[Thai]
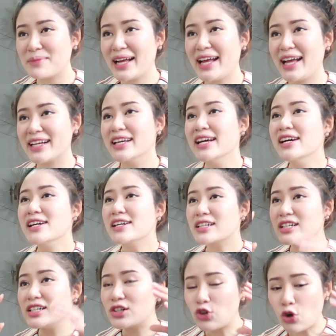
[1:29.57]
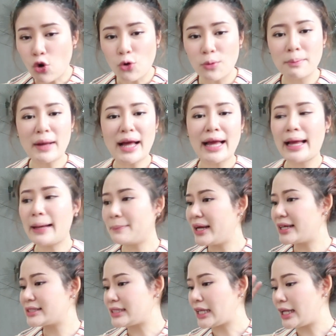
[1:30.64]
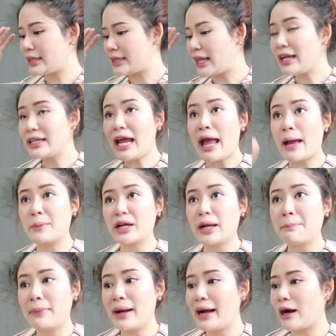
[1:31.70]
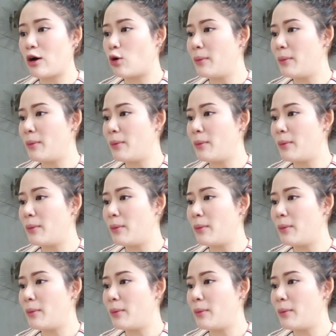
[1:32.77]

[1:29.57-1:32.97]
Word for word: มากๆคือคุ้มมากบางเซตได้แถมกระเป๋า